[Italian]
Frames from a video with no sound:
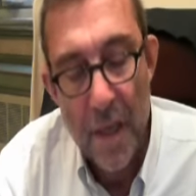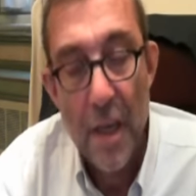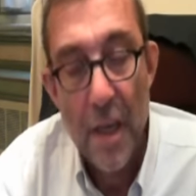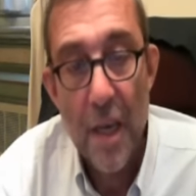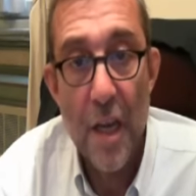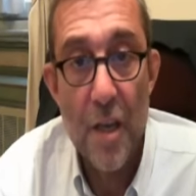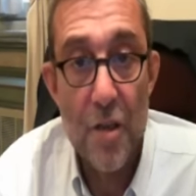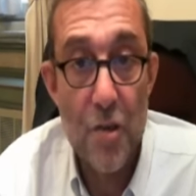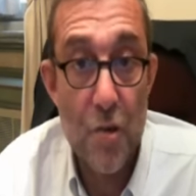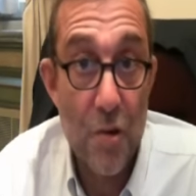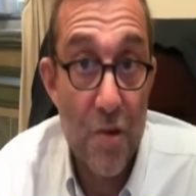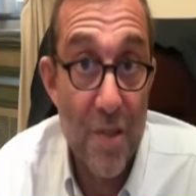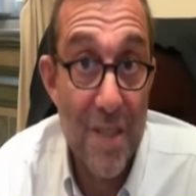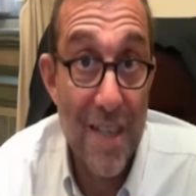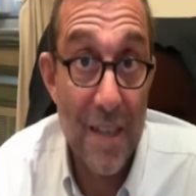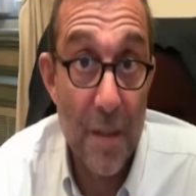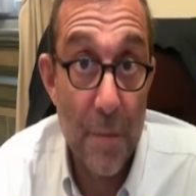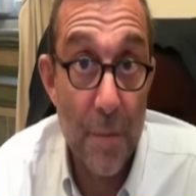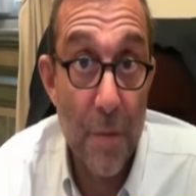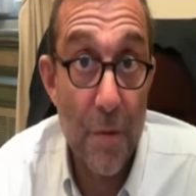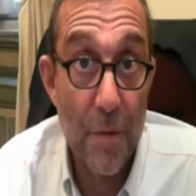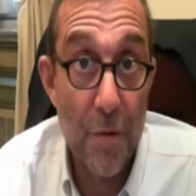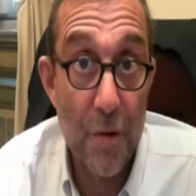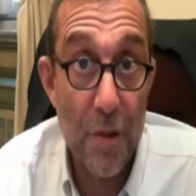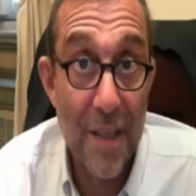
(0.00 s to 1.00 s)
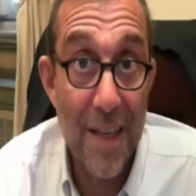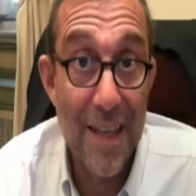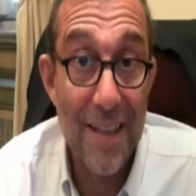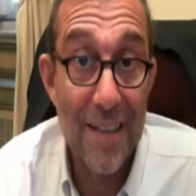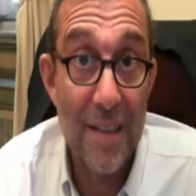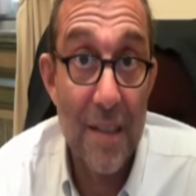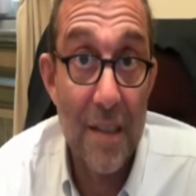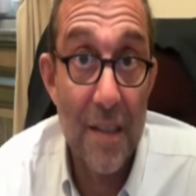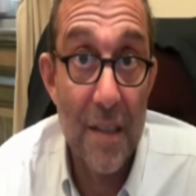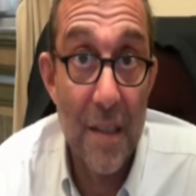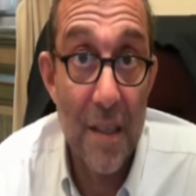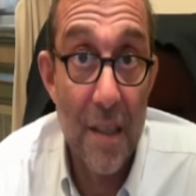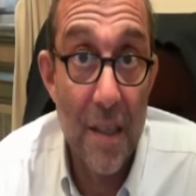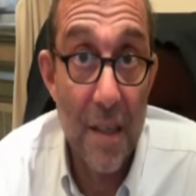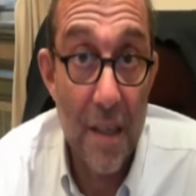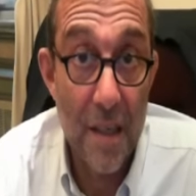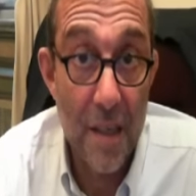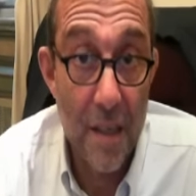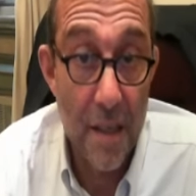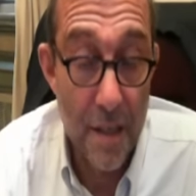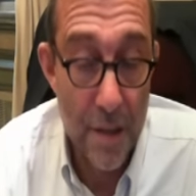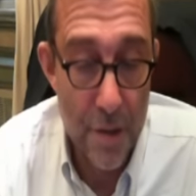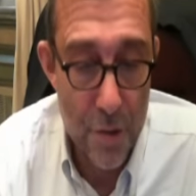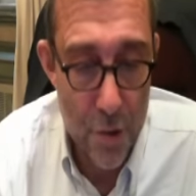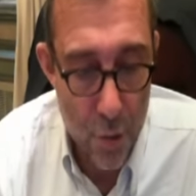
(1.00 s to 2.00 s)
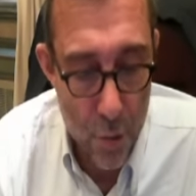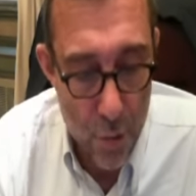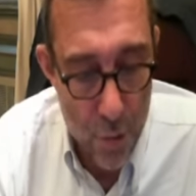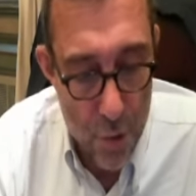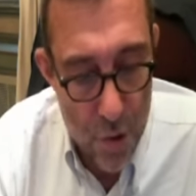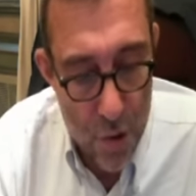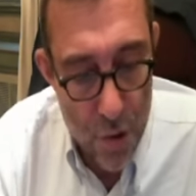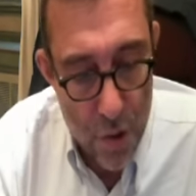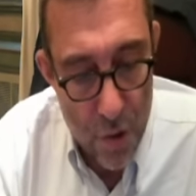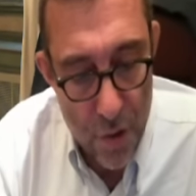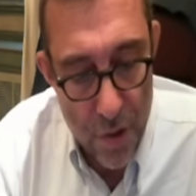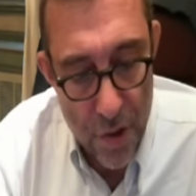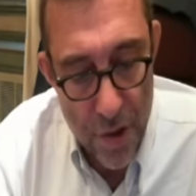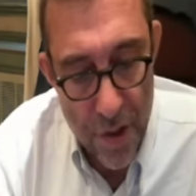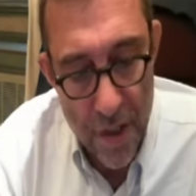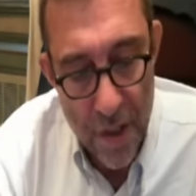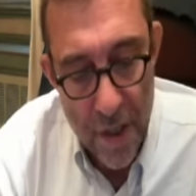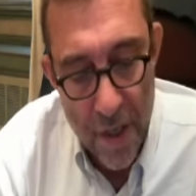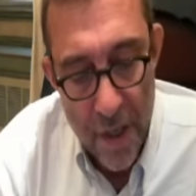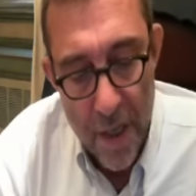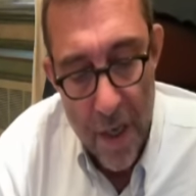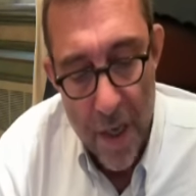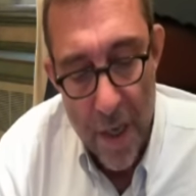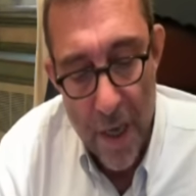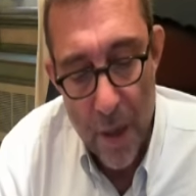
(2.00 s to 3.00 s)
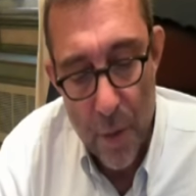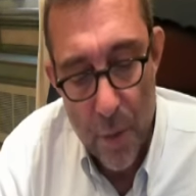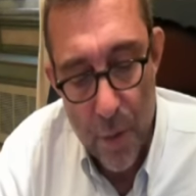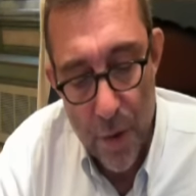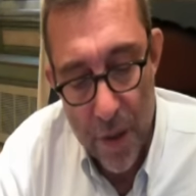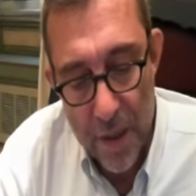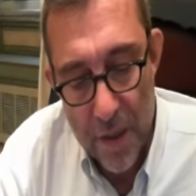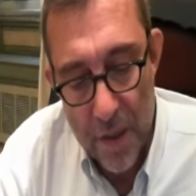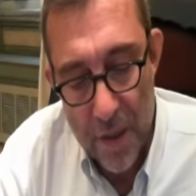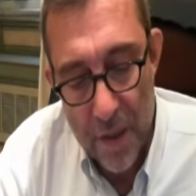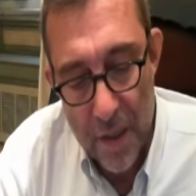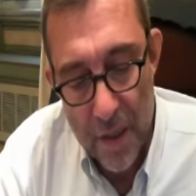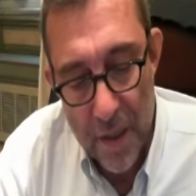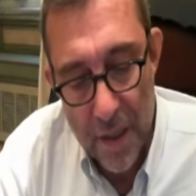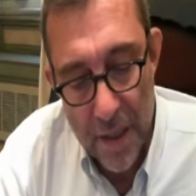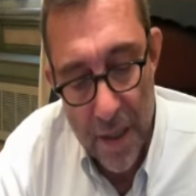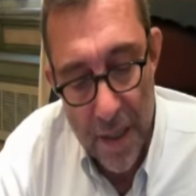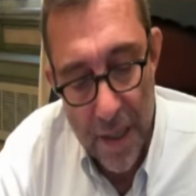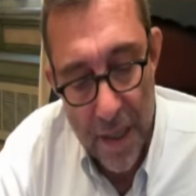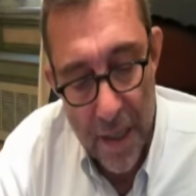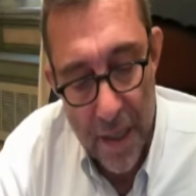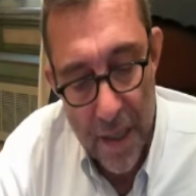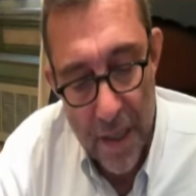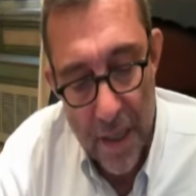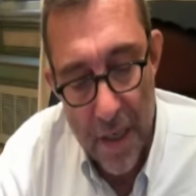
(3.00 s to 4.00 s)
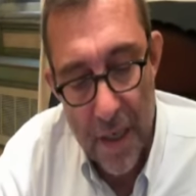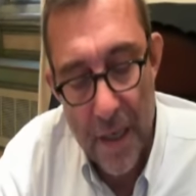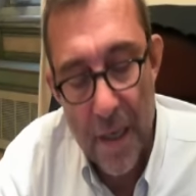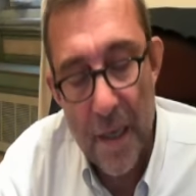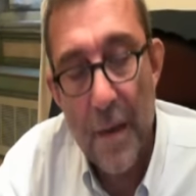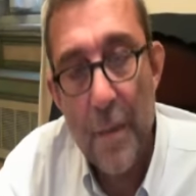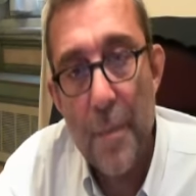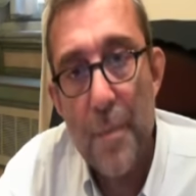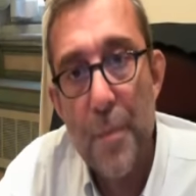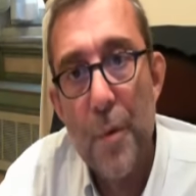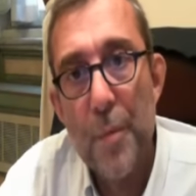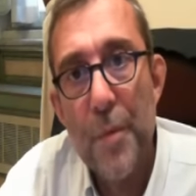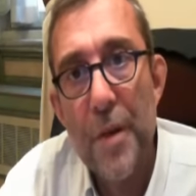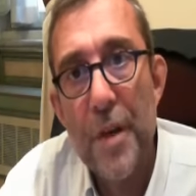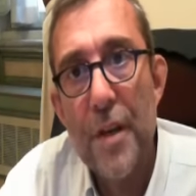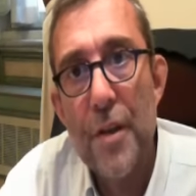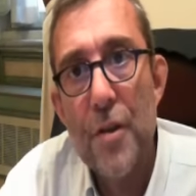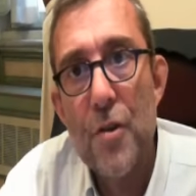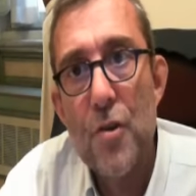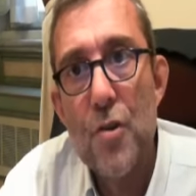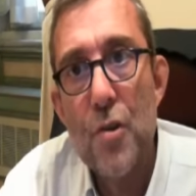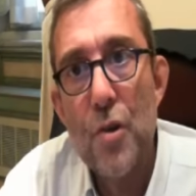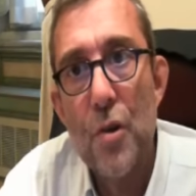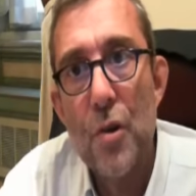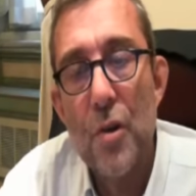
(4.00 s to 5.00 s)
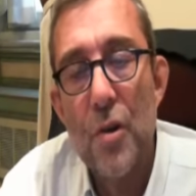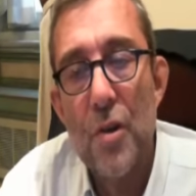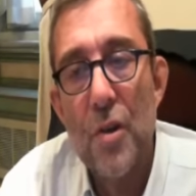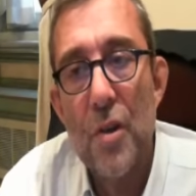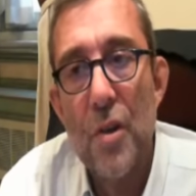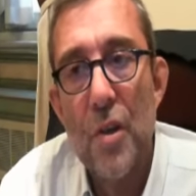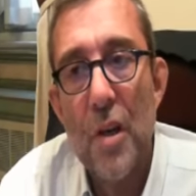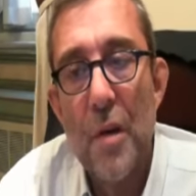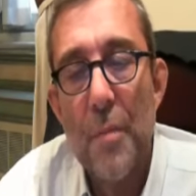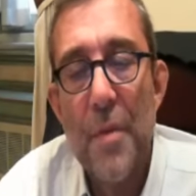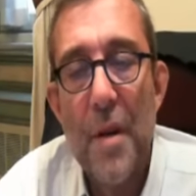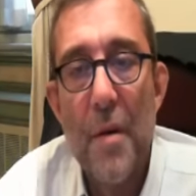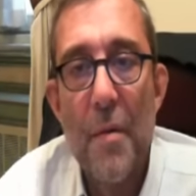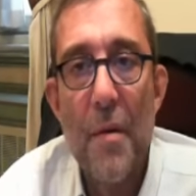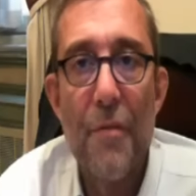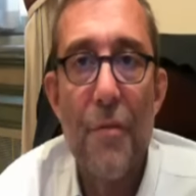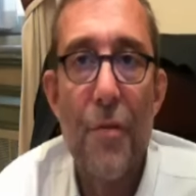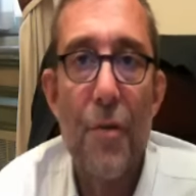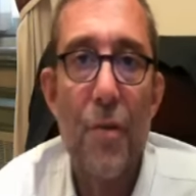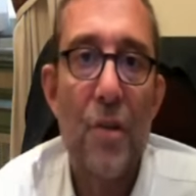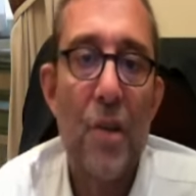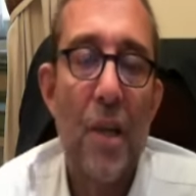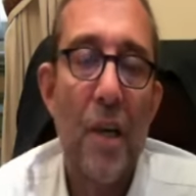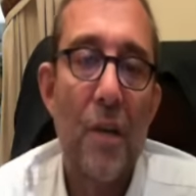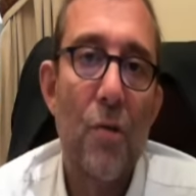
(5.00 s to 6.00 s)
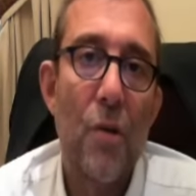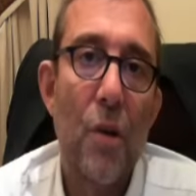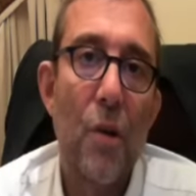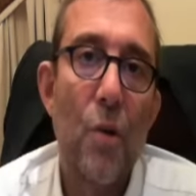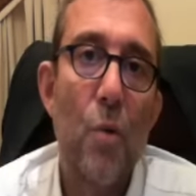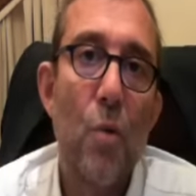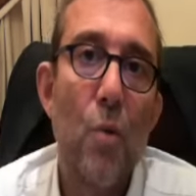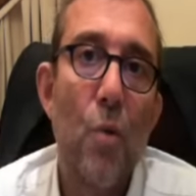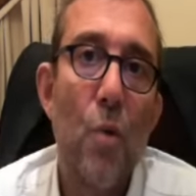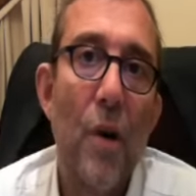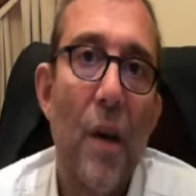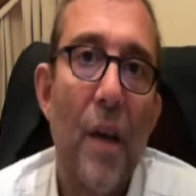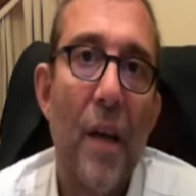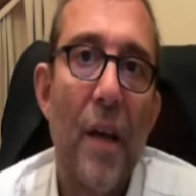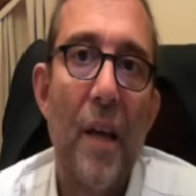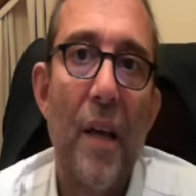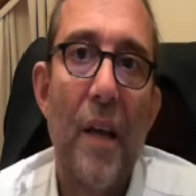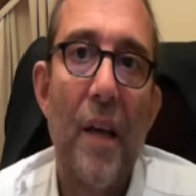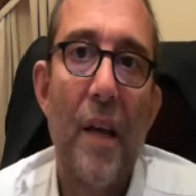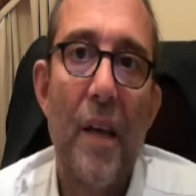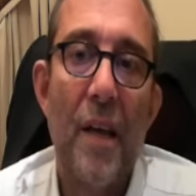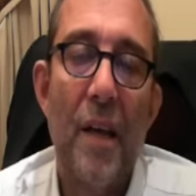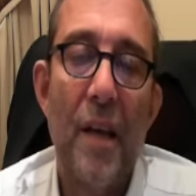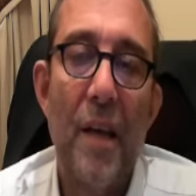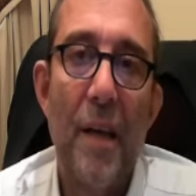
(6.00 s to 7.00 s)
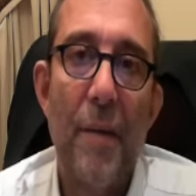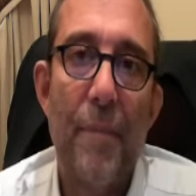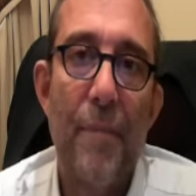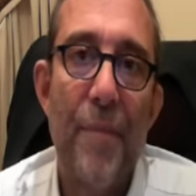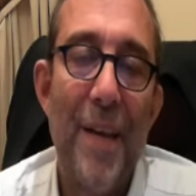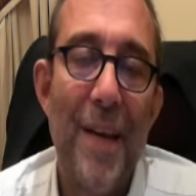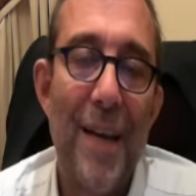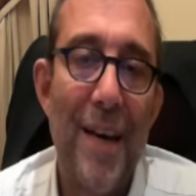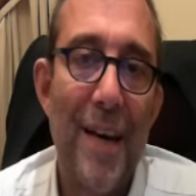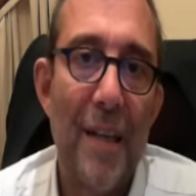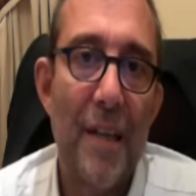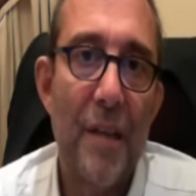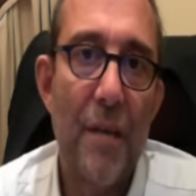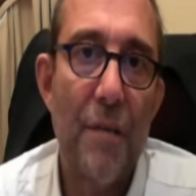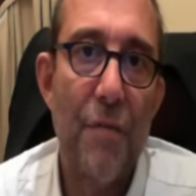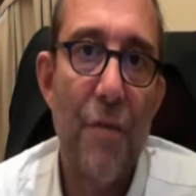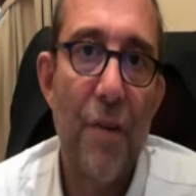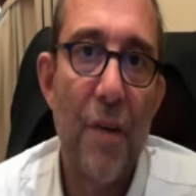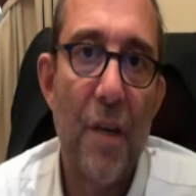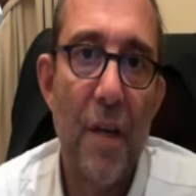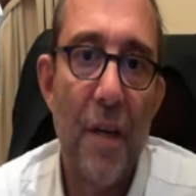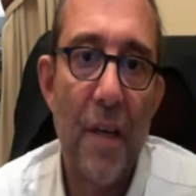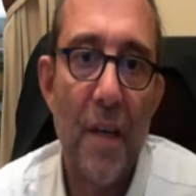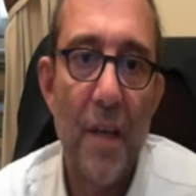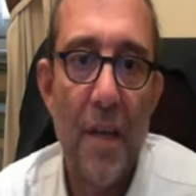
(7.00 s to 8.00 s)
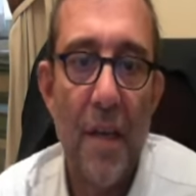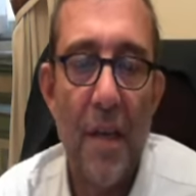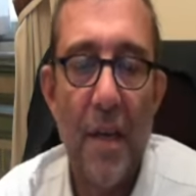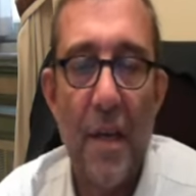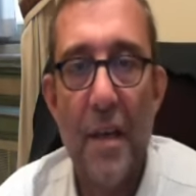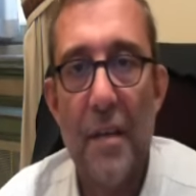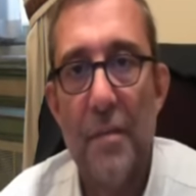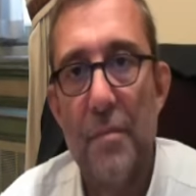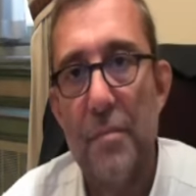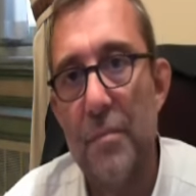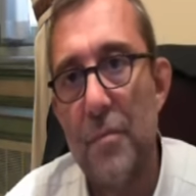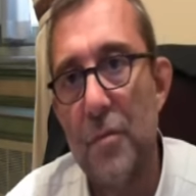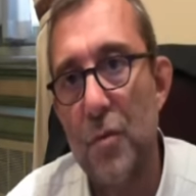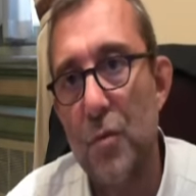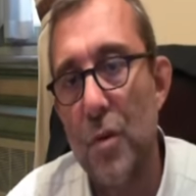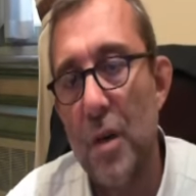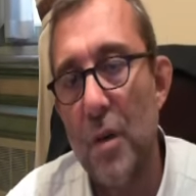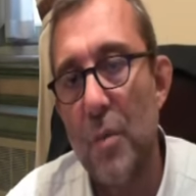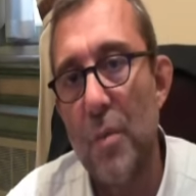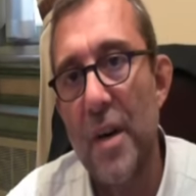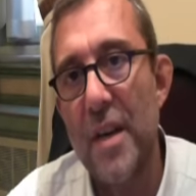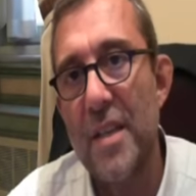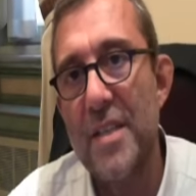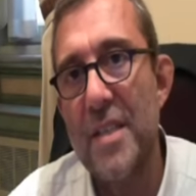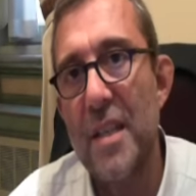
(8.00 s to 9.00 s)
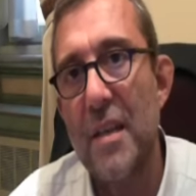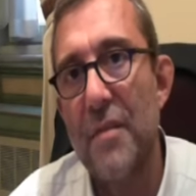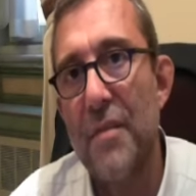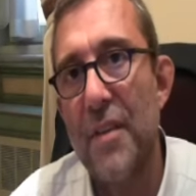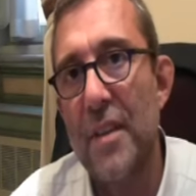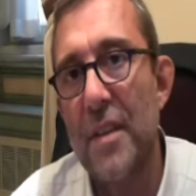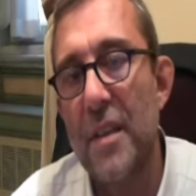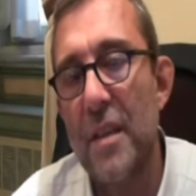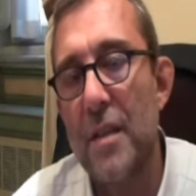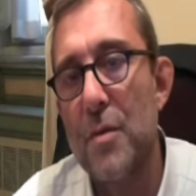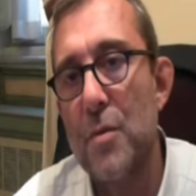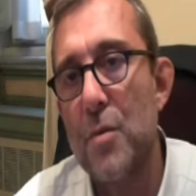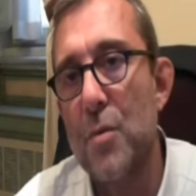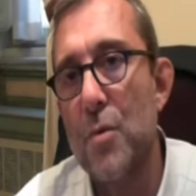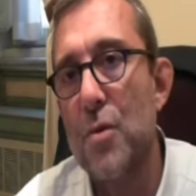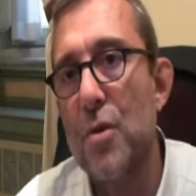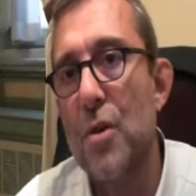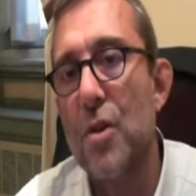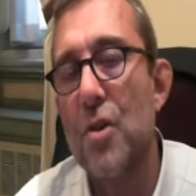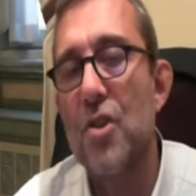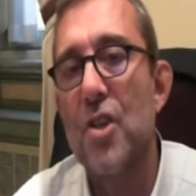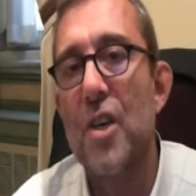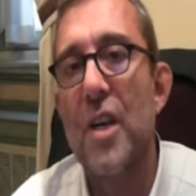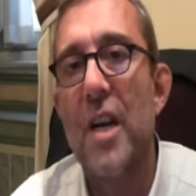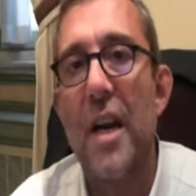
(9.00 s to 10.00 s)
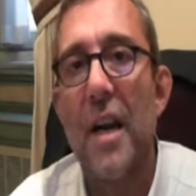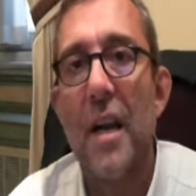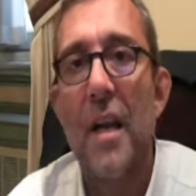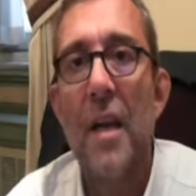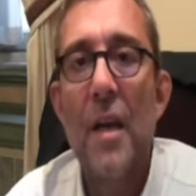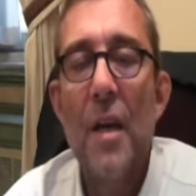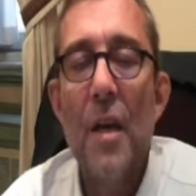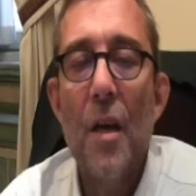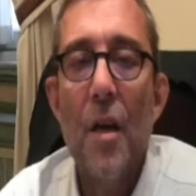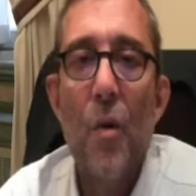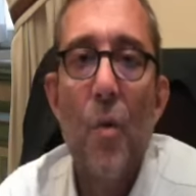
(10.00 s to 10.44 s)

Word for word: e sono state poi votate delle risoluzioni e quindi nel pomeriggio eh, abbiamo affrontato alcune eh, delle ratifiche che, ehm, sulle quali è stata fatta la discussione generale.